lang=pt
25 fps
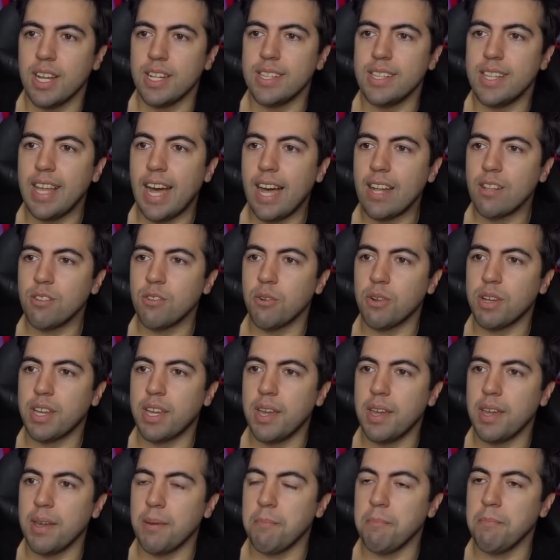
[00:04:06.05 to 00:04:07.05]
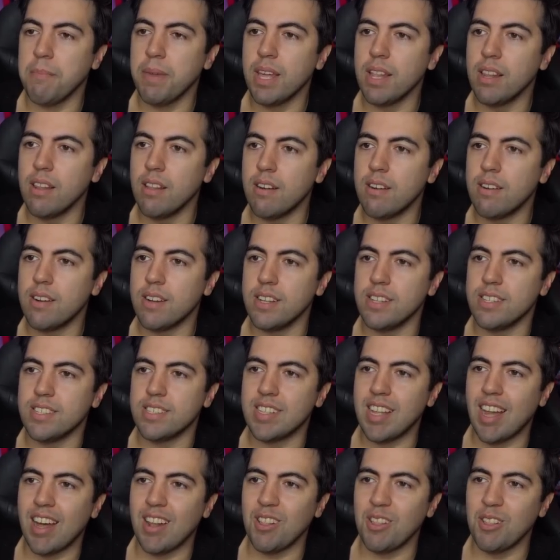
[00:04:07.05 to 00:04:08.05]
dado que Miller
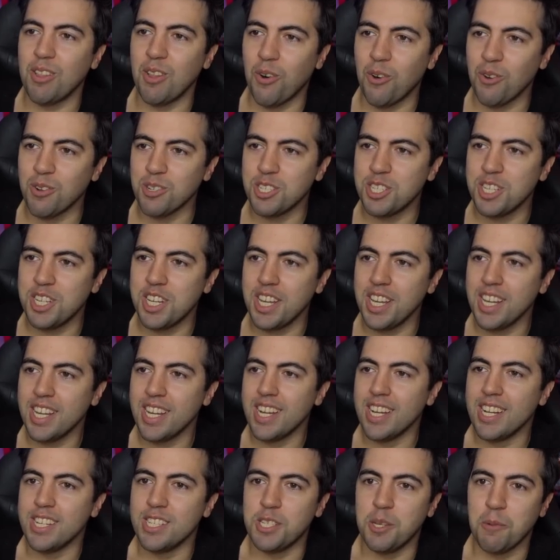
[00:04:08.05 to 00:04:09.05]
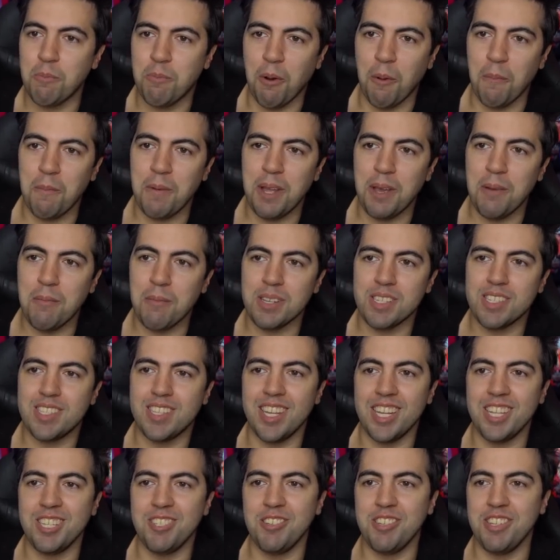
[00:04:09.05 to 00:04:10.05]
está longe de problemas
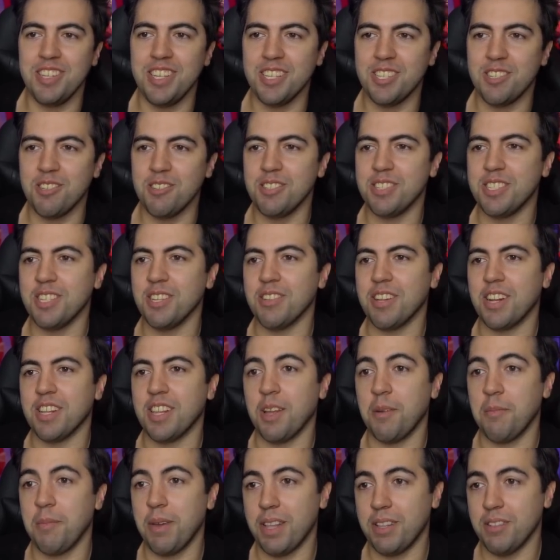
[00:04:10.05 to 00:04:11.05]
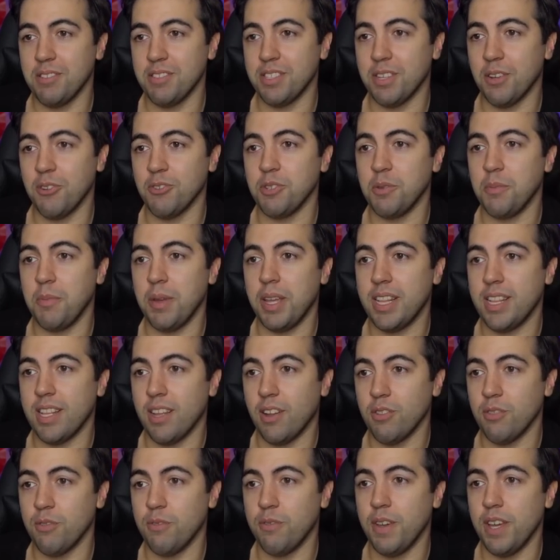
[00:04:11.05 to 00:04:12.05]
desde o início de seu tratamento de saúde
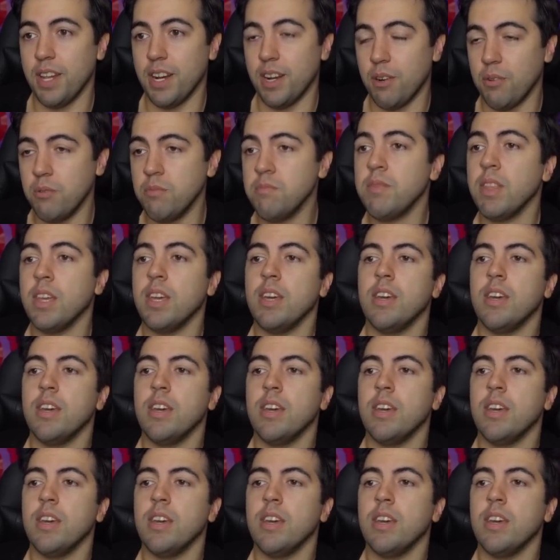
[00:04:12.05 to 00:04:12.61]
mental no verão.